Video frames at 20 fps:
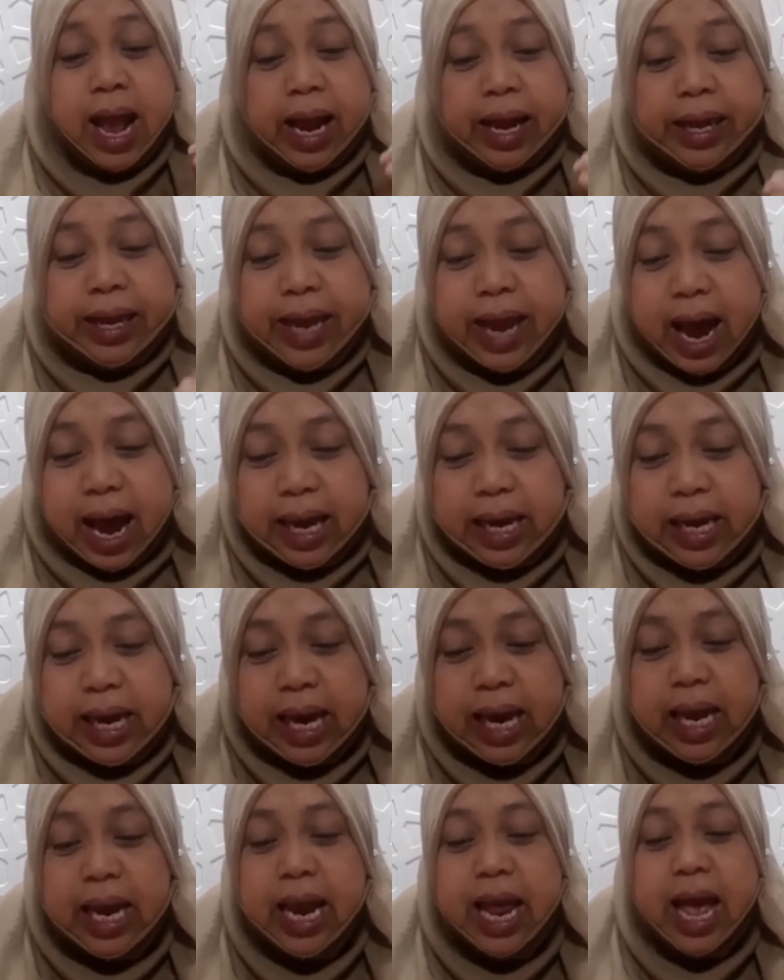
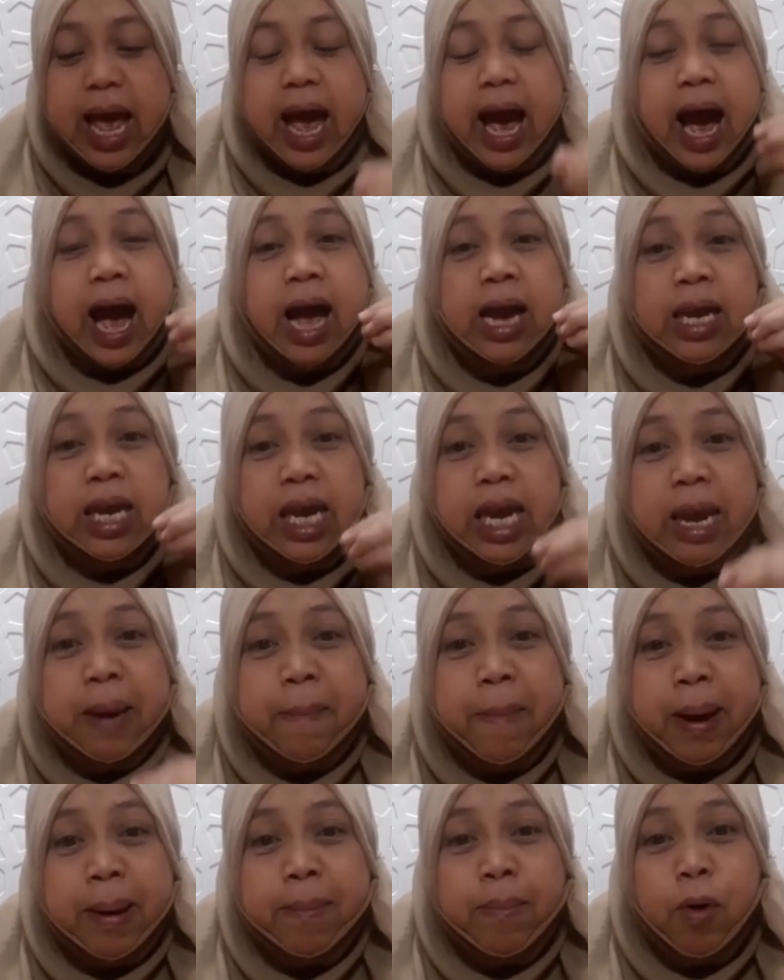Dahil ang
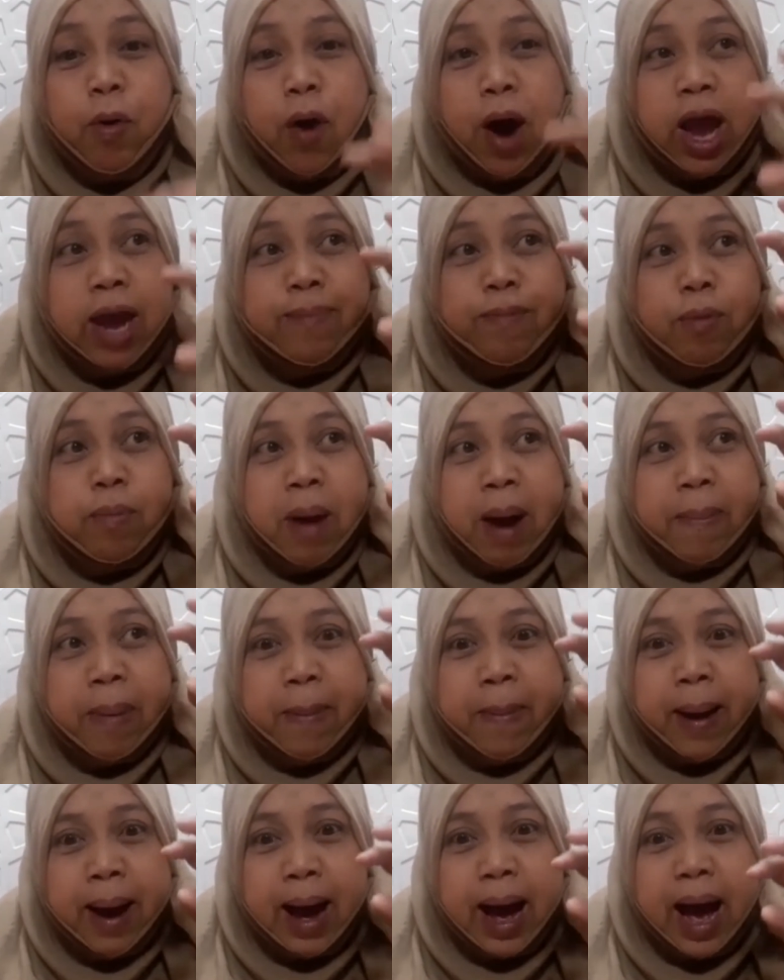iman mo ay
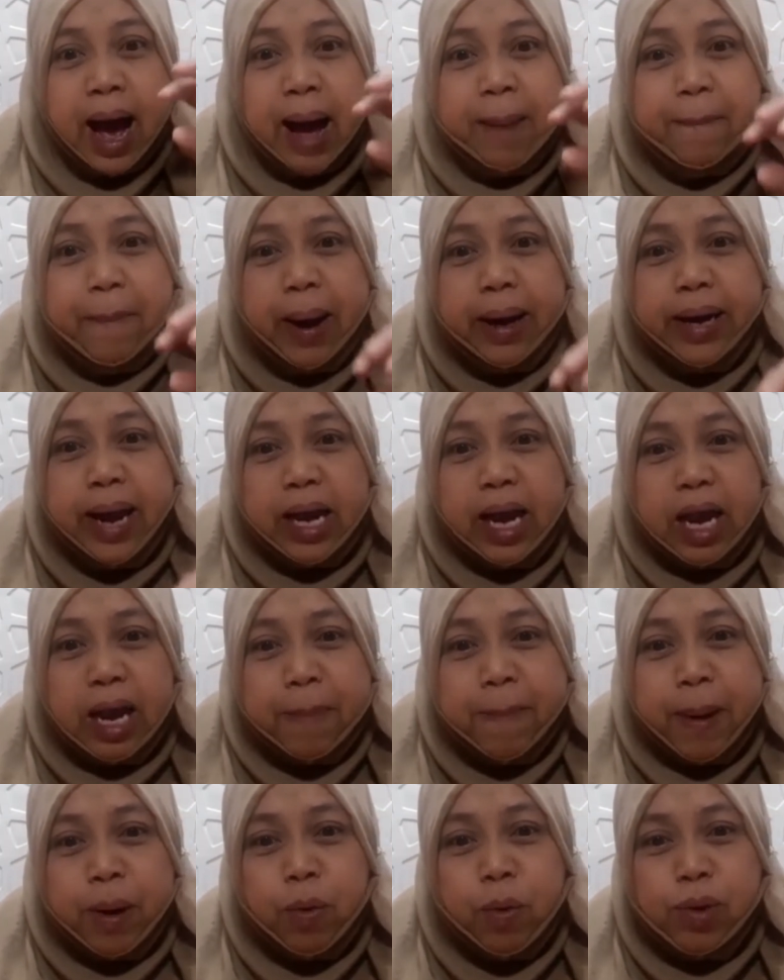bumababa. Habang
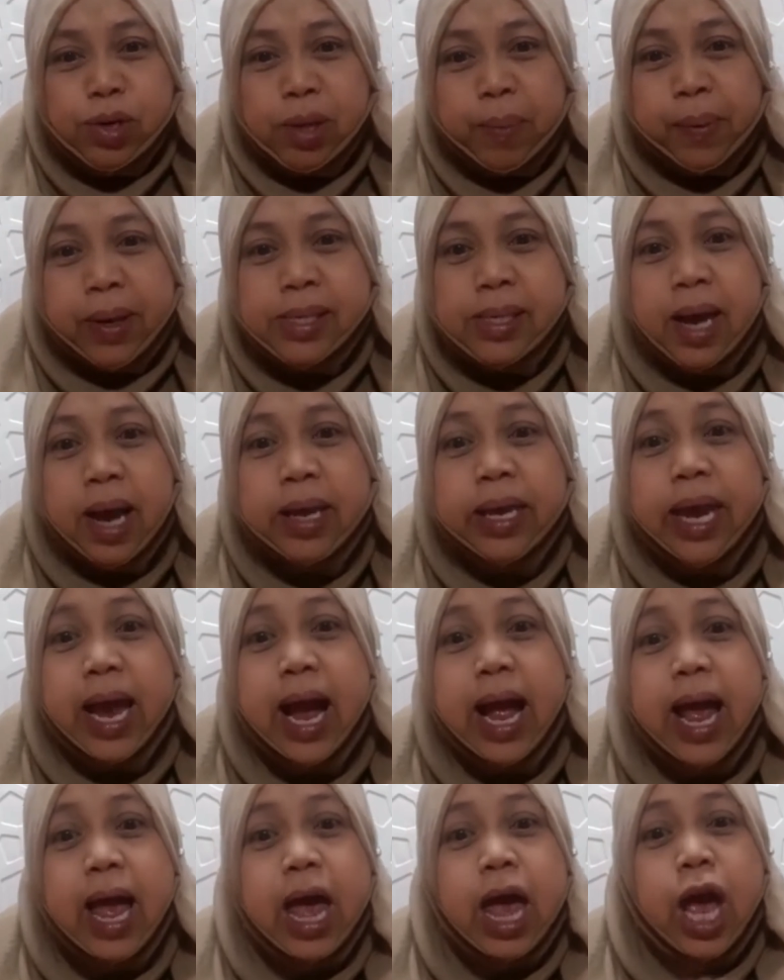nakikipag-usap ka sa
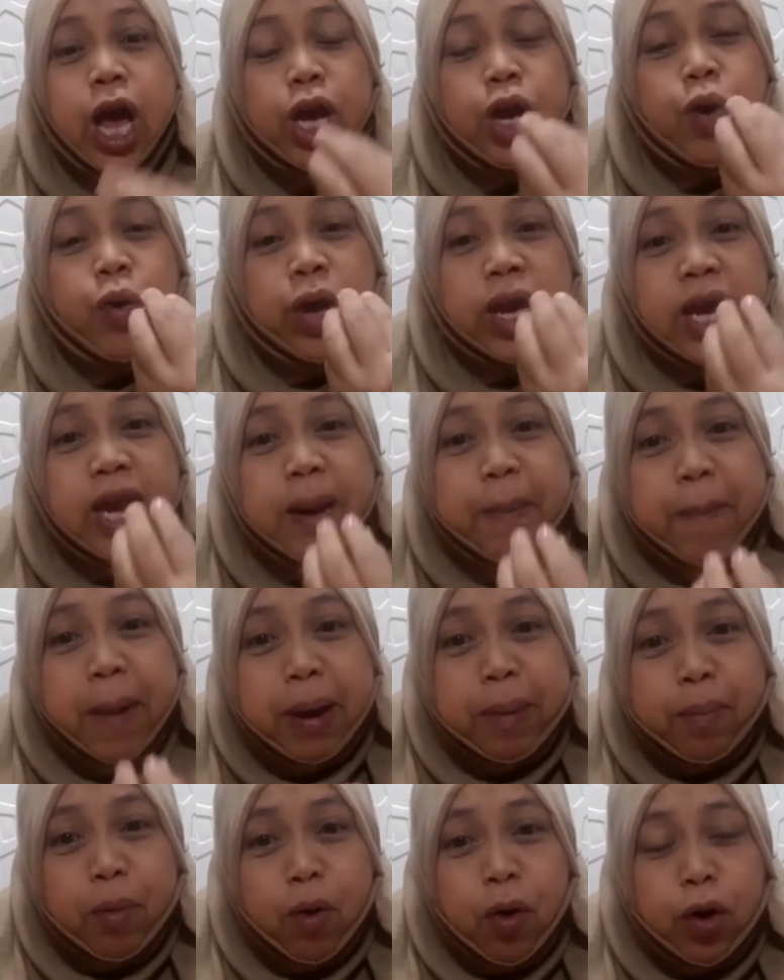Kanya, yung iman
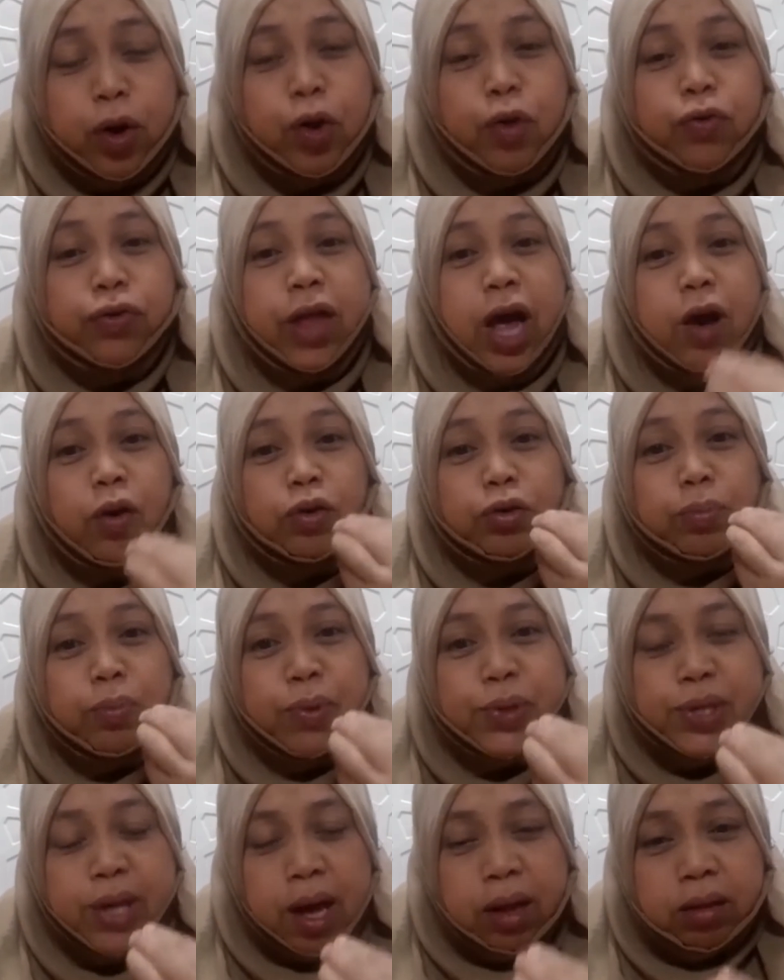mo, yung takot mo
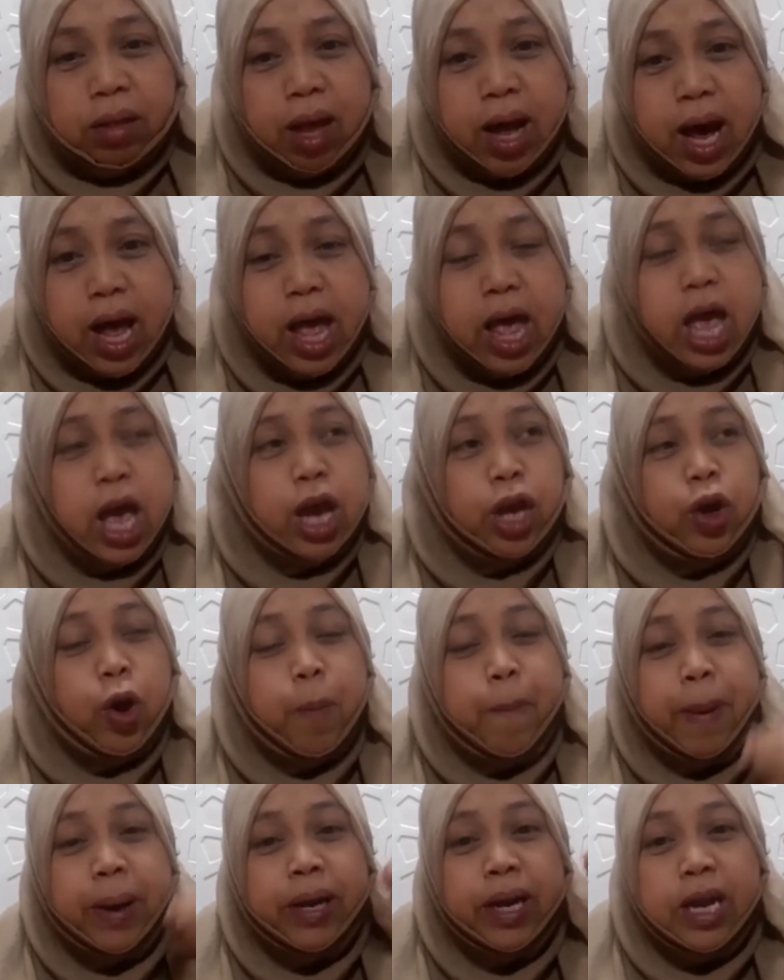sa Allah, yung
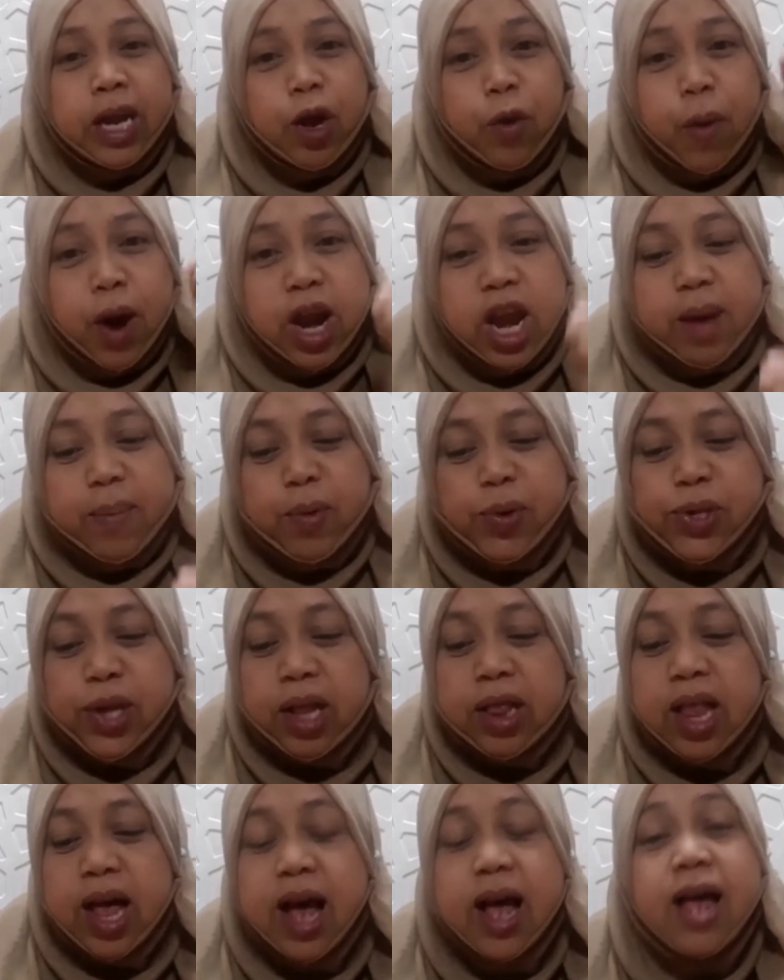paniniwala mo sa
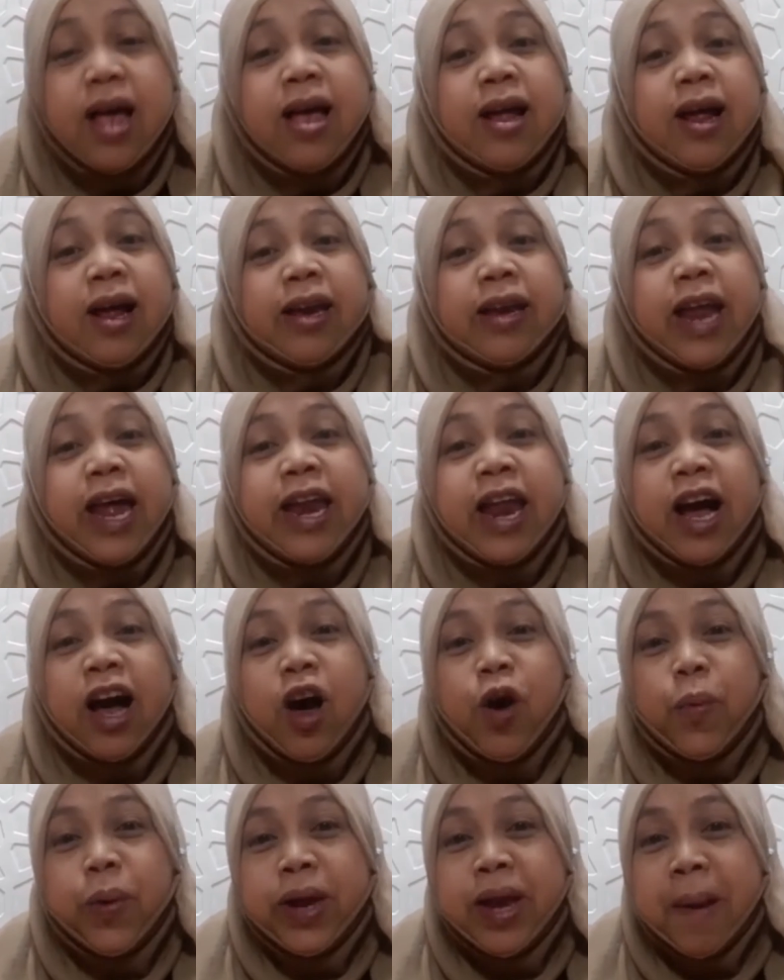Allah, na
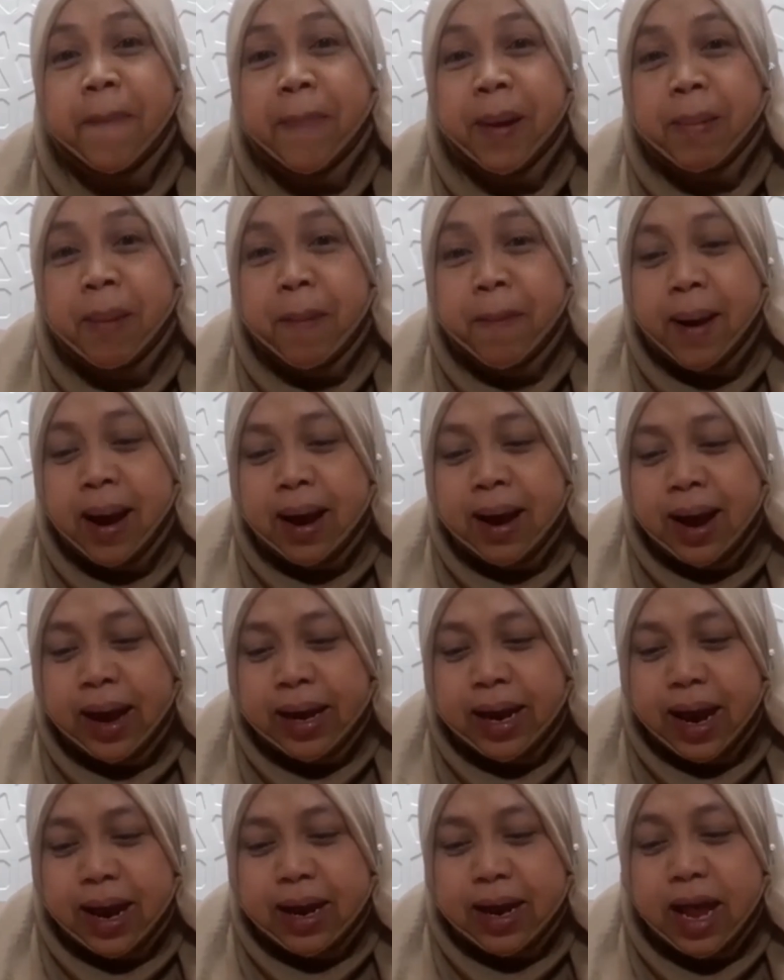nakawin ng pagmamahal na
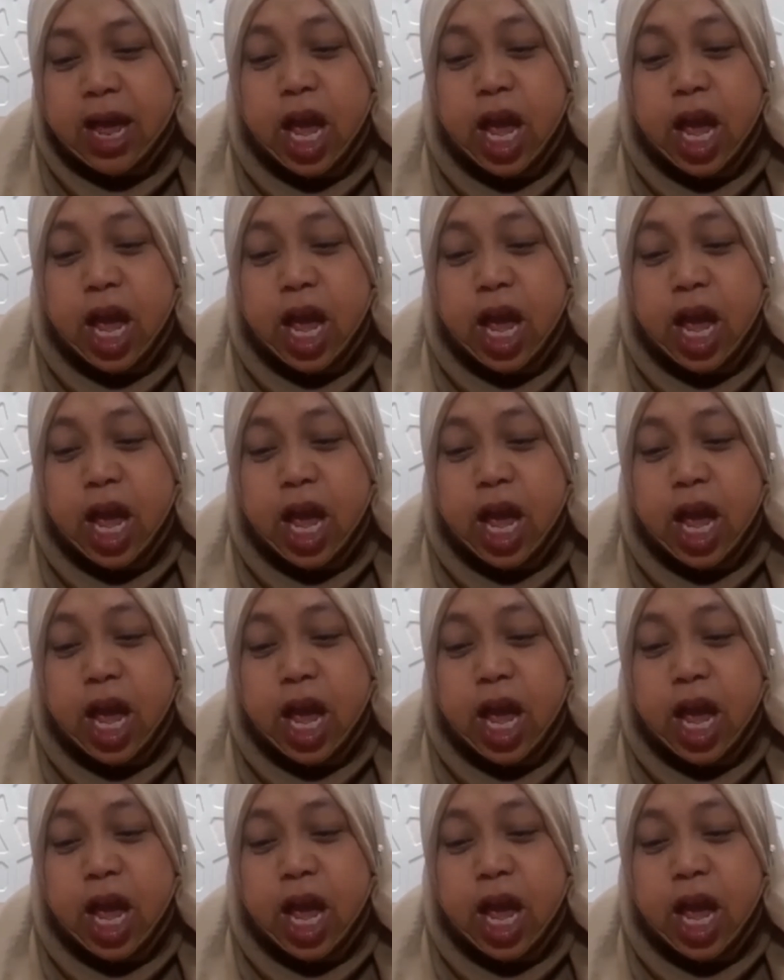iyan.